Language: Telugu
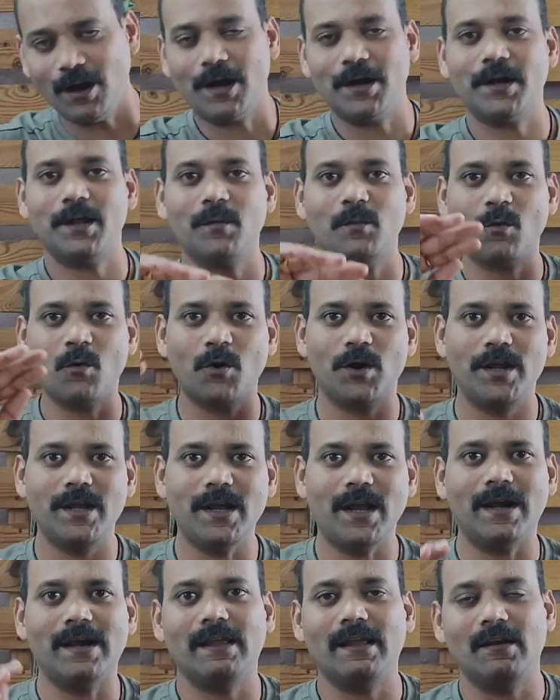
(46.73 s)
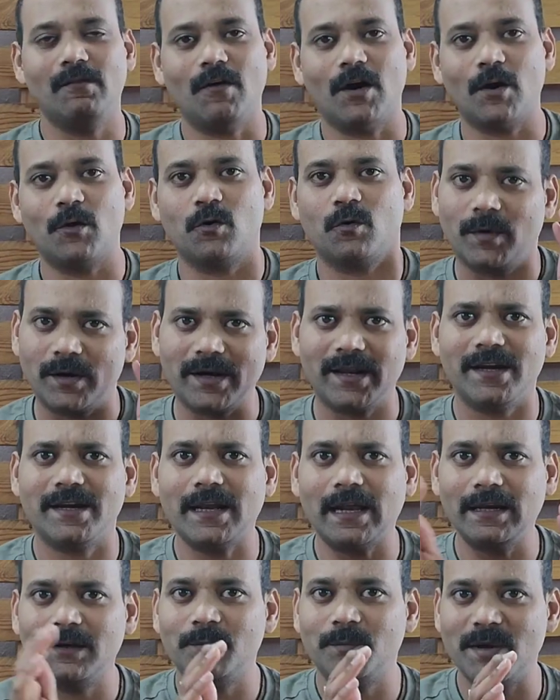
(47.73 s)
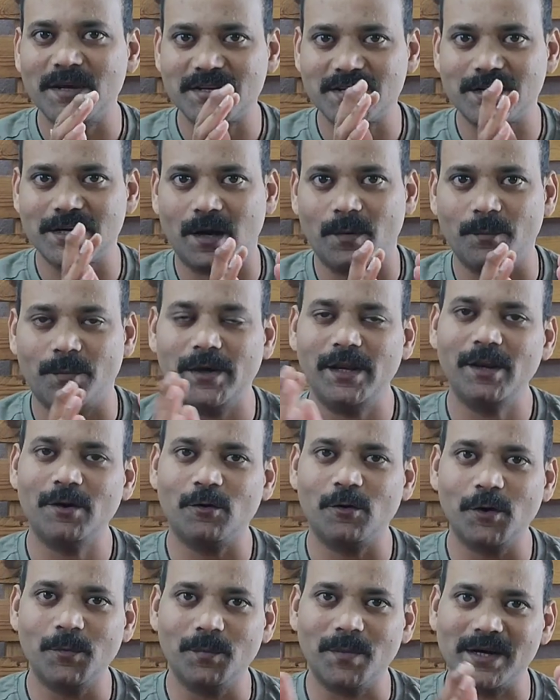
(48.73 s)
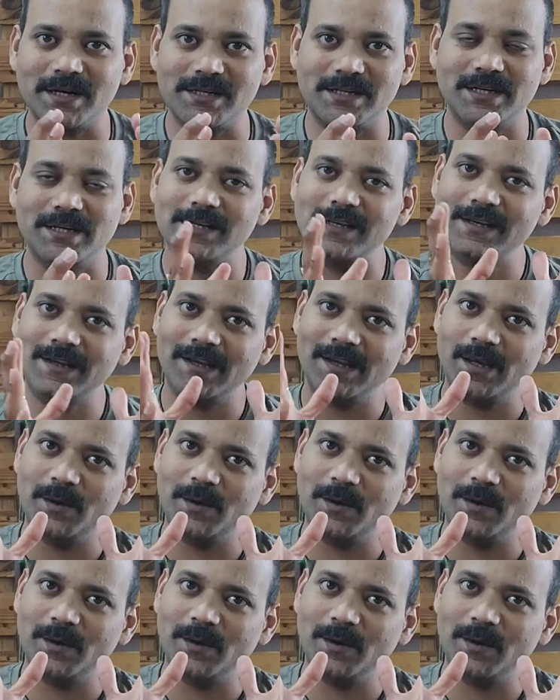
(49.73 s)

అంటే మోడీ అండ్ ఇల్వా గ్రూప్ అంటే ఇటాలియన్ బేస్డ్ కంపెనీ రెండు మర్జ్ అయ్యి